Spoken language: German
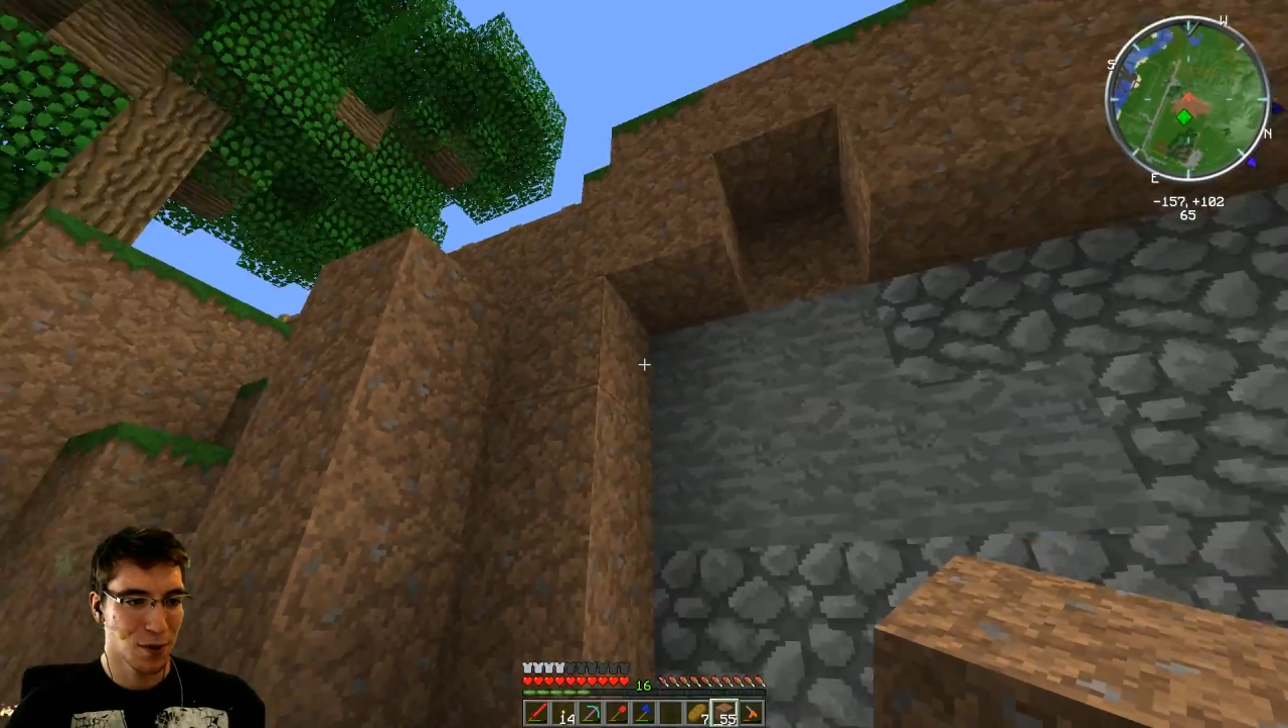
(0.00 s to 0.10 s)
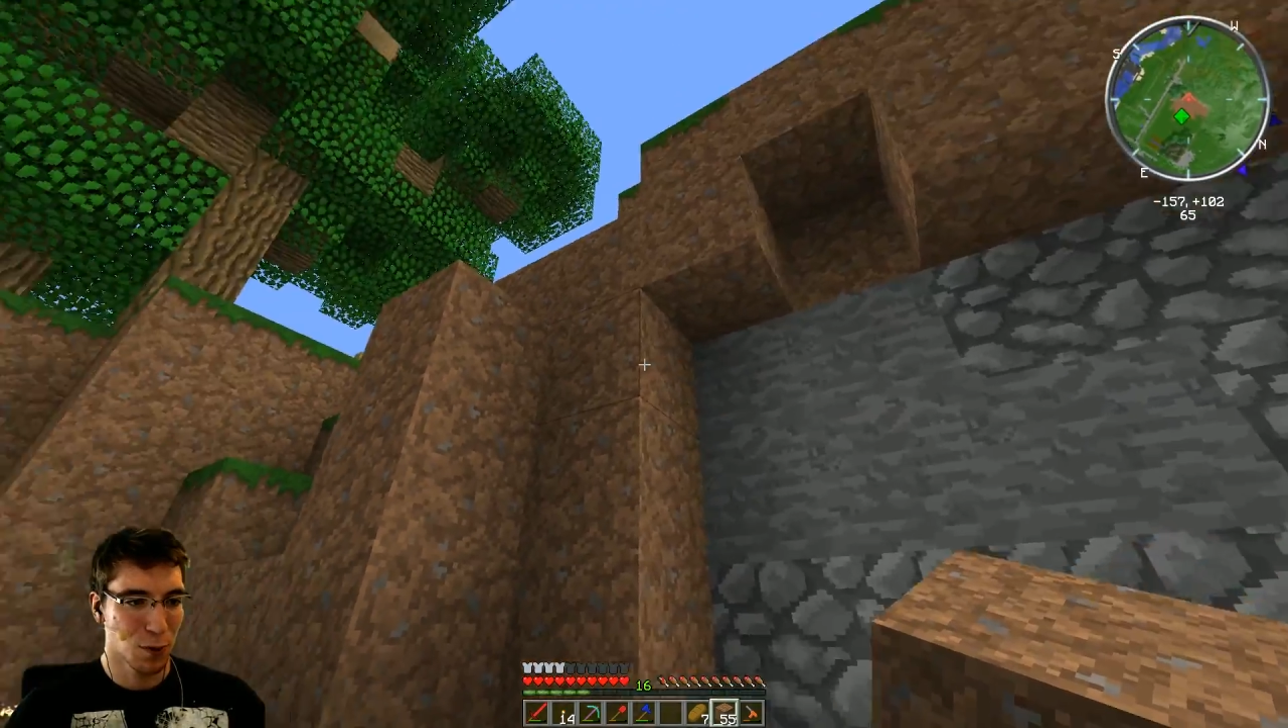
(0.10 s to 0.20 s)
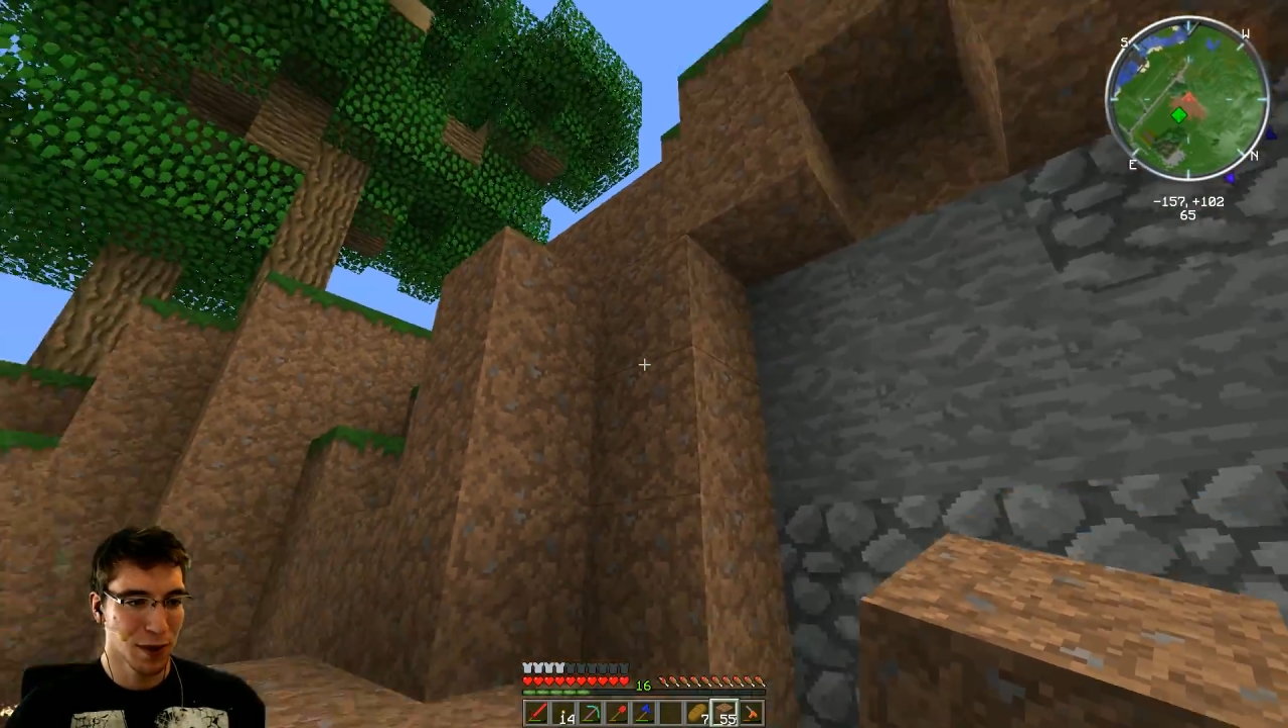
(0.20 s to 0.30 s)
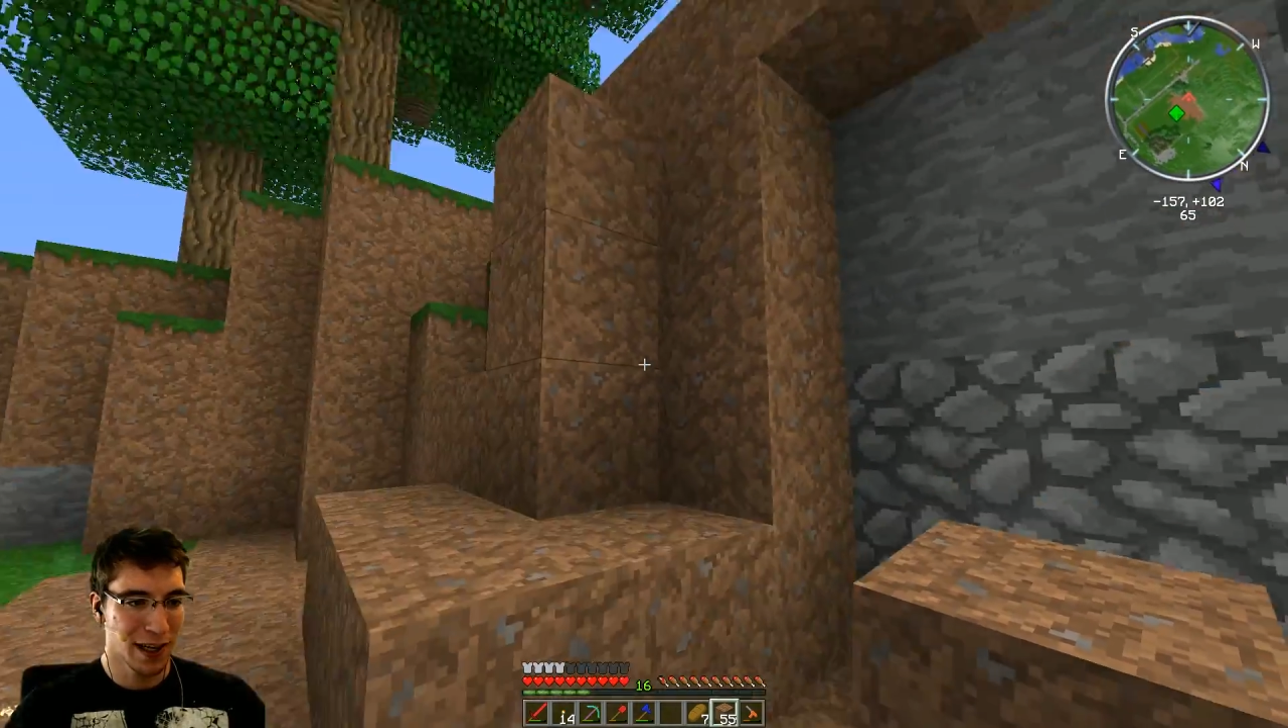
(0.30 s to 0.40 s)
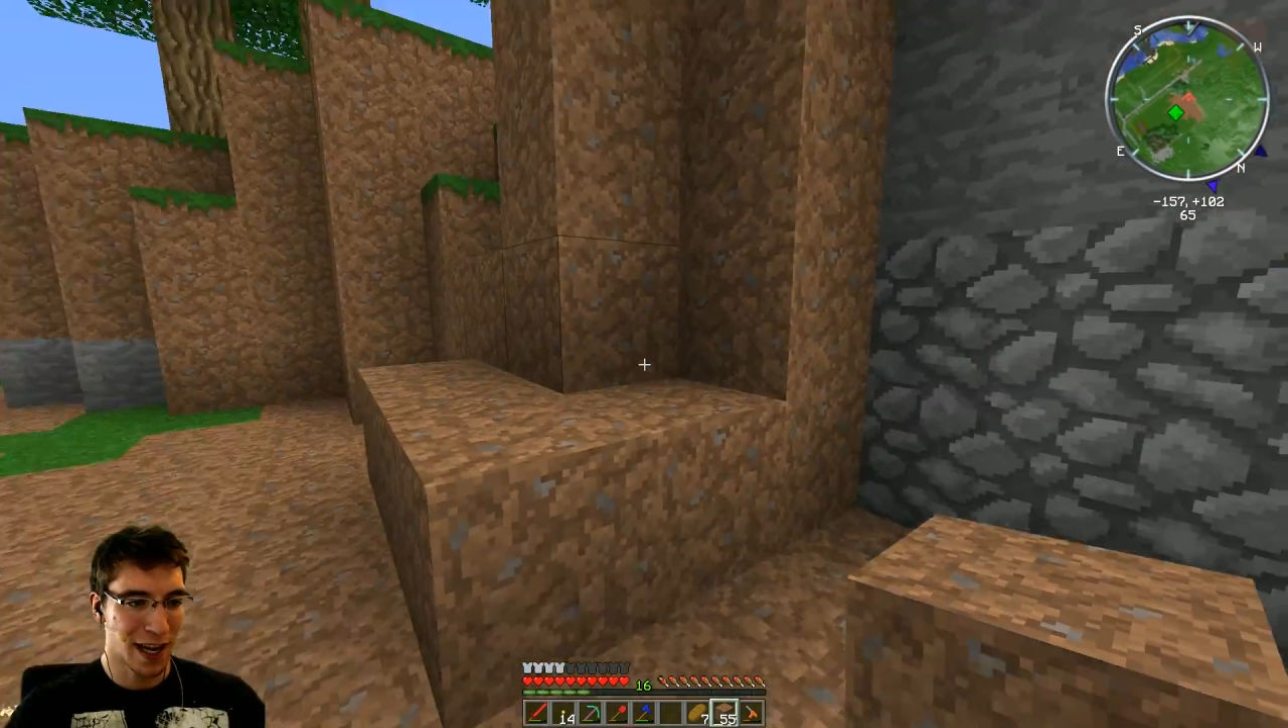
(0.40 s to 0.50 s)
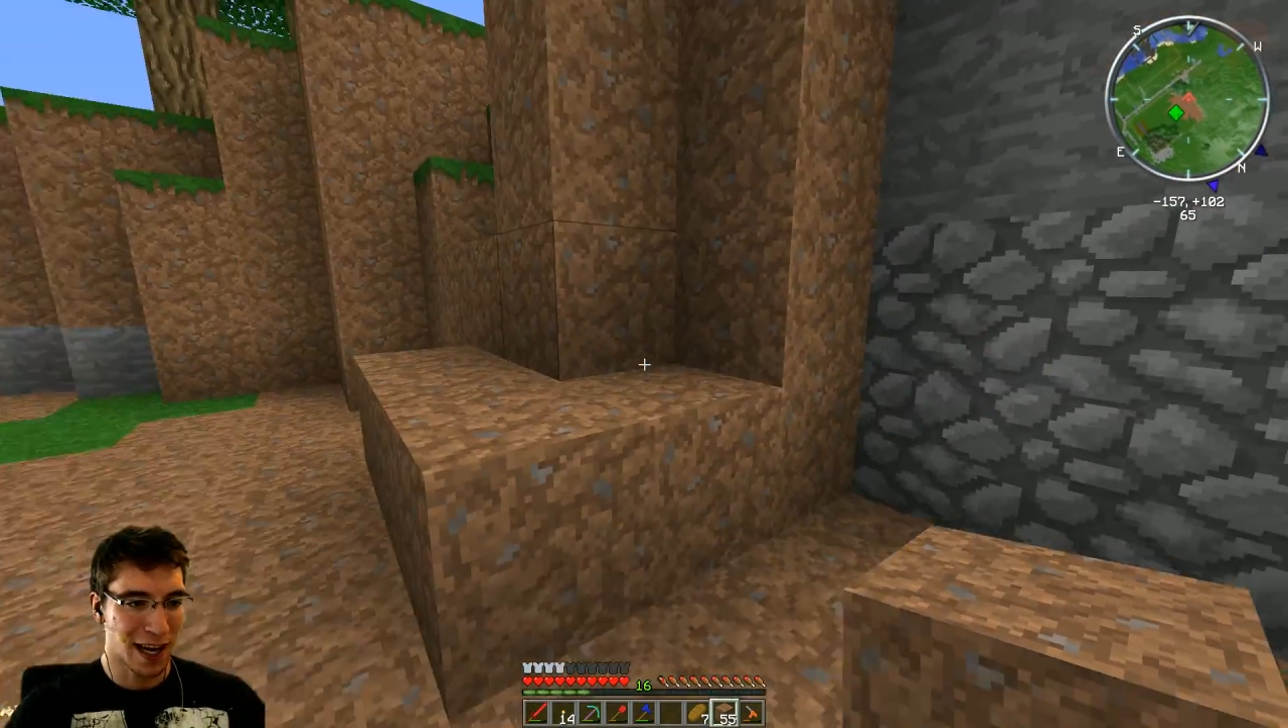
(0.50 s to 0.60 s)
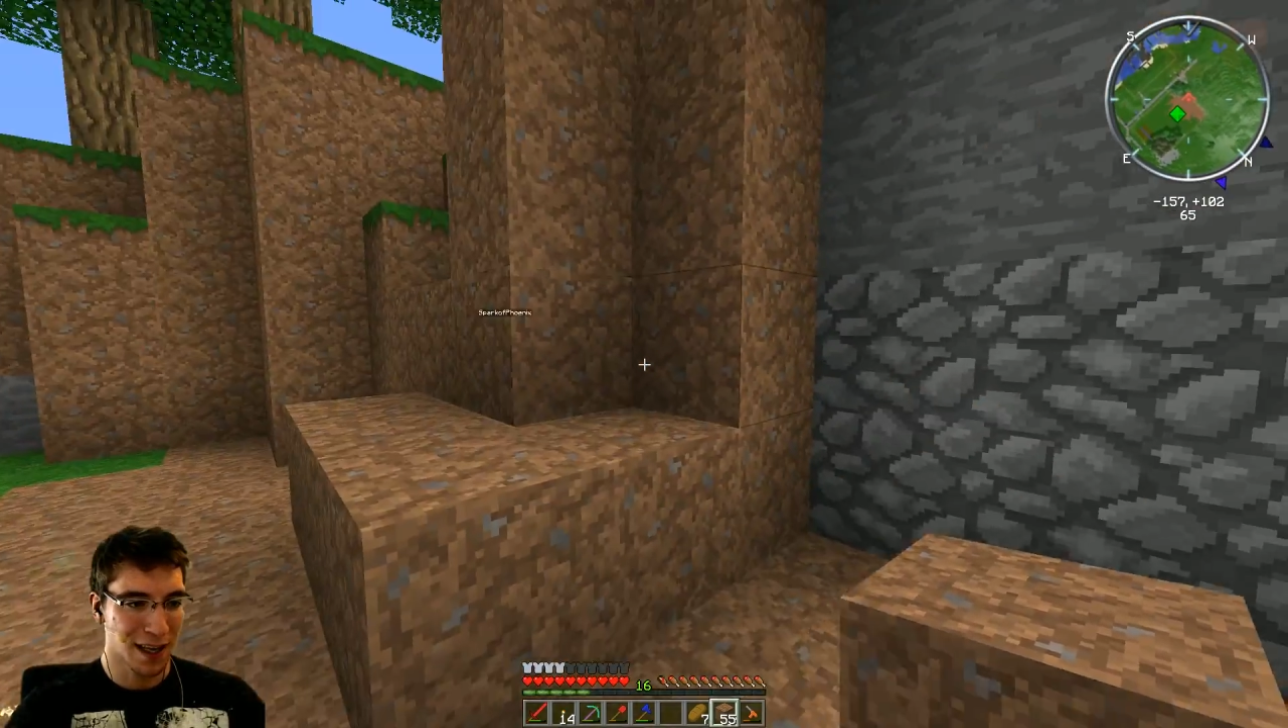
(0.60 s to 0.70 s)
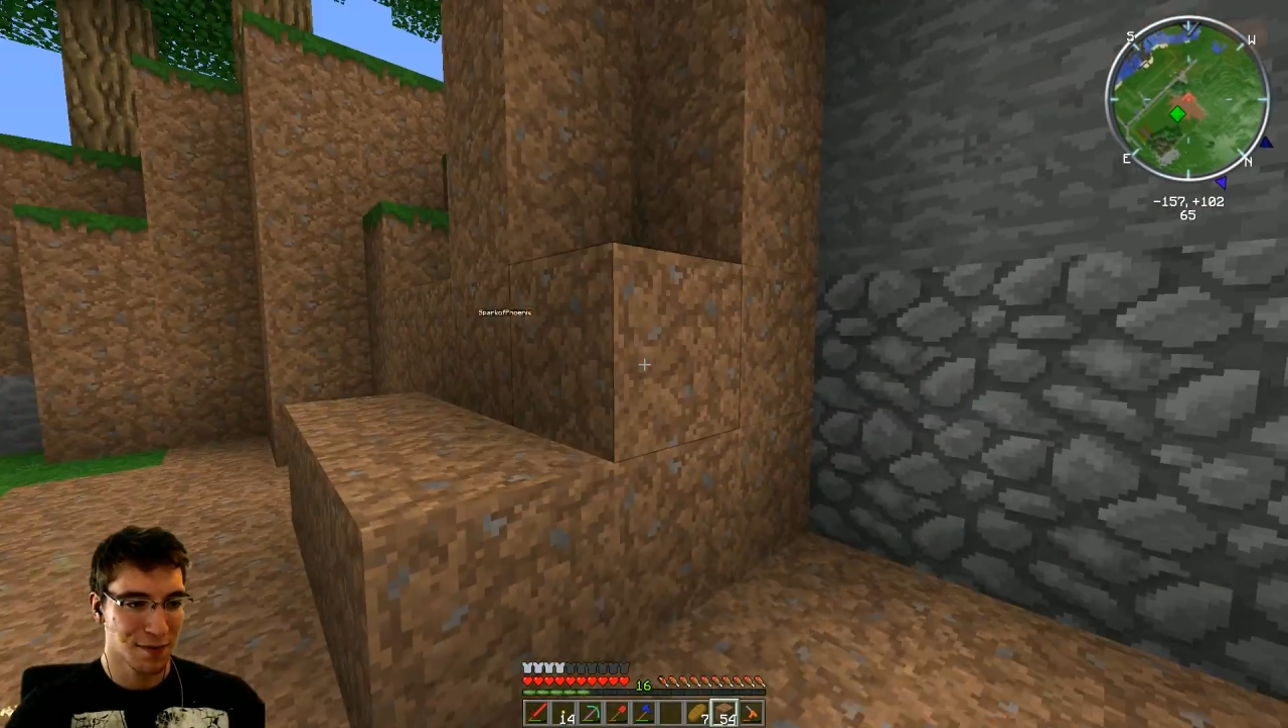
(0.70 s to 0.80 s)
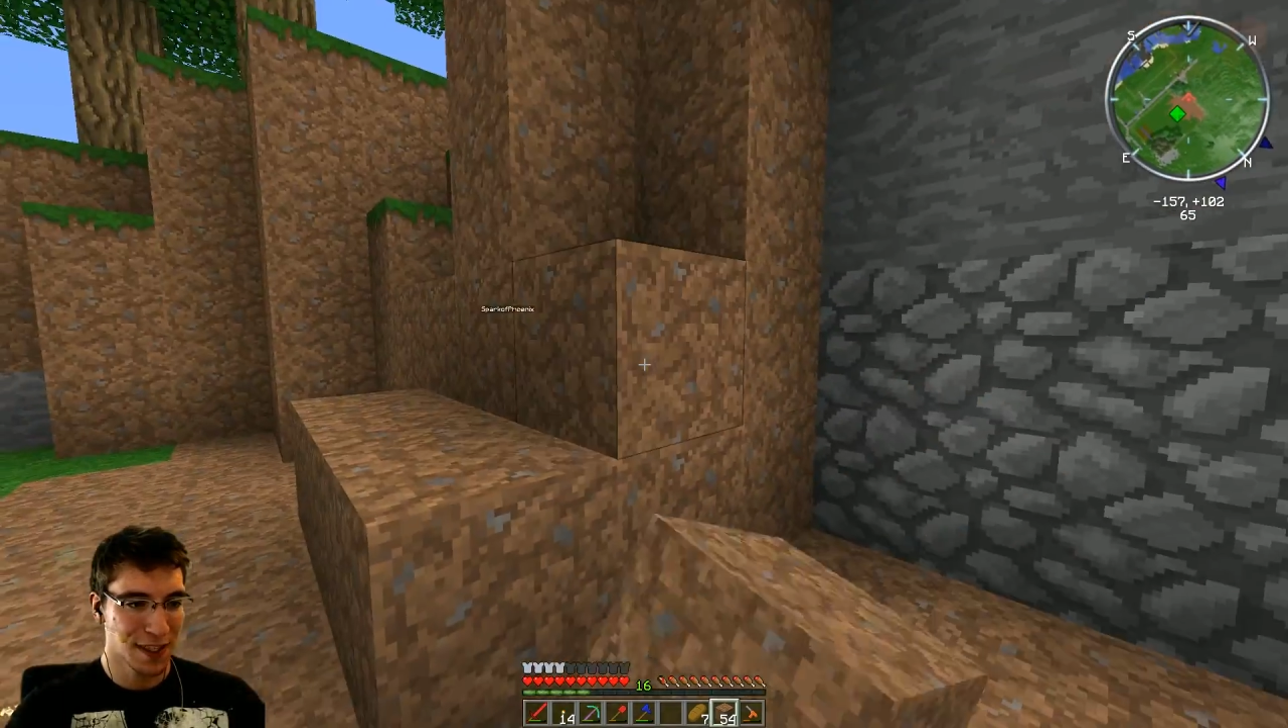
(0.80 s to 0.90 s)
Grundlage,